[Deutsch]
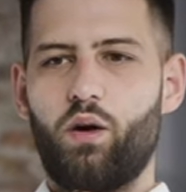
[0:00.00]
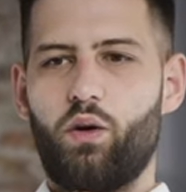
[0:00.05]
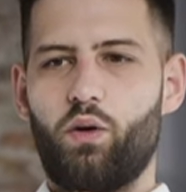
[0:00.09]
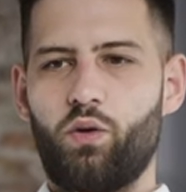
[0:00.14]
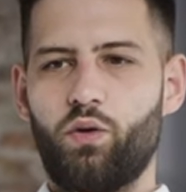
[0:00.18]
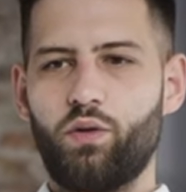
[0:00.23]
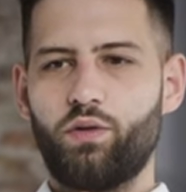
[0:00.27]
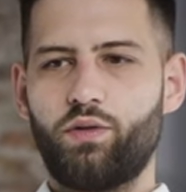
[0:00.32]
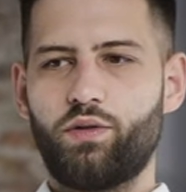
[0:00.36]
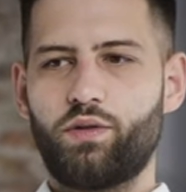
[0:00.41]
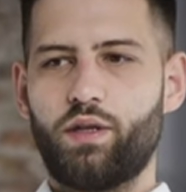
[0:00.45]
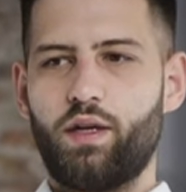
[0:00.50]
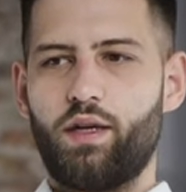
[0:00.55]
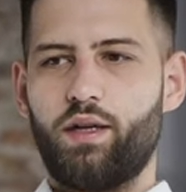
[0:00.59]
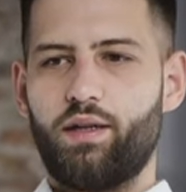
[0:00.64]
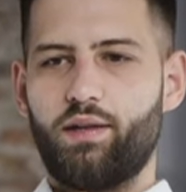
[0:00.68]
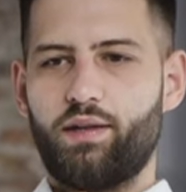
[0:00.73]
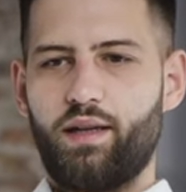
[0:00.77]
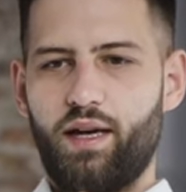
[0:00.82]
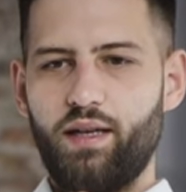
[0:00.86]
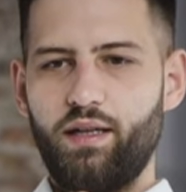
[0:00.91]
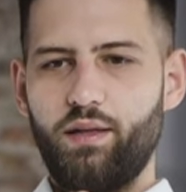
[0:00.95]
Und
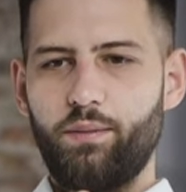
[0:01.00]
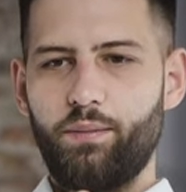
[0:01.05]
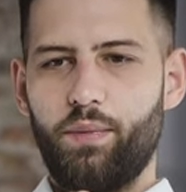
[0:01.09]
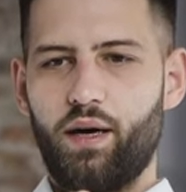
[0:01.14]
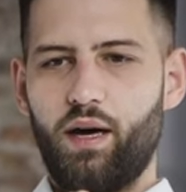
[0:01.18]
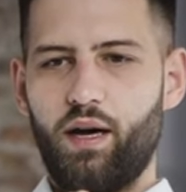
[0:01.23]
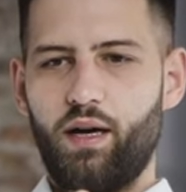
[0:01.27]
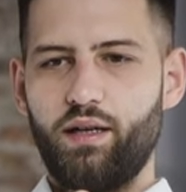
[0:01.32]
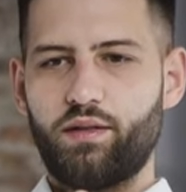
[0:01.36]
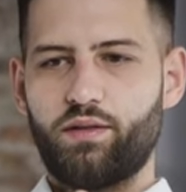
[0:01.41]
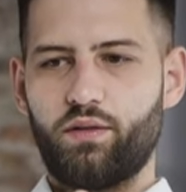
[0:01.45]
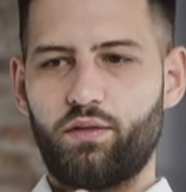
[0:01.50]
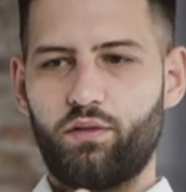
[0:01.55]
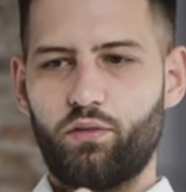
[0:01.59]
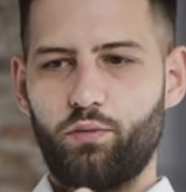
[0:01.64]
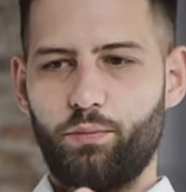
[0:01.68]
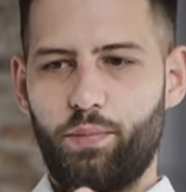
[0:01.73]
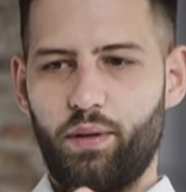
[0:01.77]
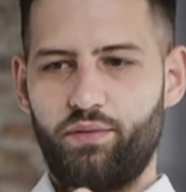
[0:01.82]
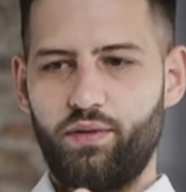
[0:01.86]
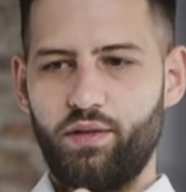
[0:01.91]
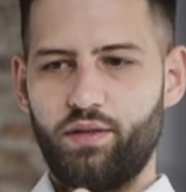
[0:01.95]
da in dem Bereich ist es
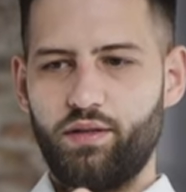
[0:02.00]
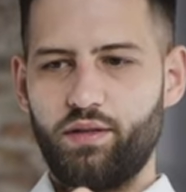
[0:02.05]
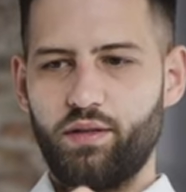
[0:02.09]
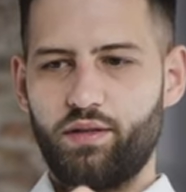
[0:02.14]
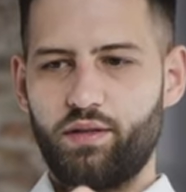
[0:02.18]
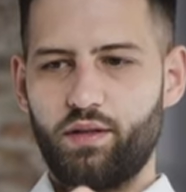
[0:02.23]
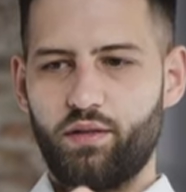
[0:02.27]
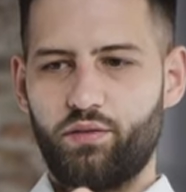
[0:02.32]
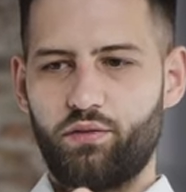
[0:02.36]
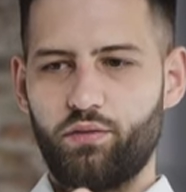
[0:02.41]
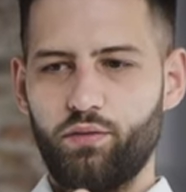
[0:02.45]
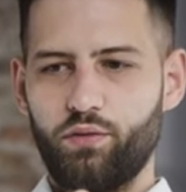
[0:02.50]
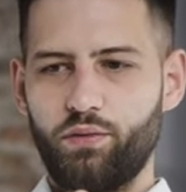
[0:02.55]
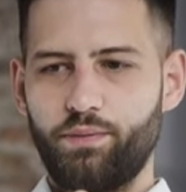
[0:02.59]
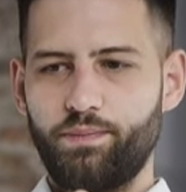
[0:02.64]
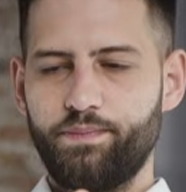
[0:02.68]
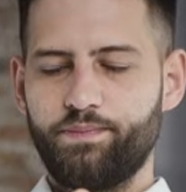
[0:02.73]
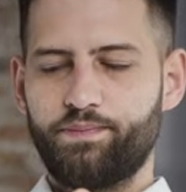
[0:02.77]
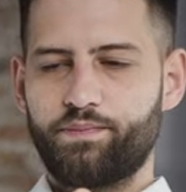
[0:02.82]
super wichtig, dass du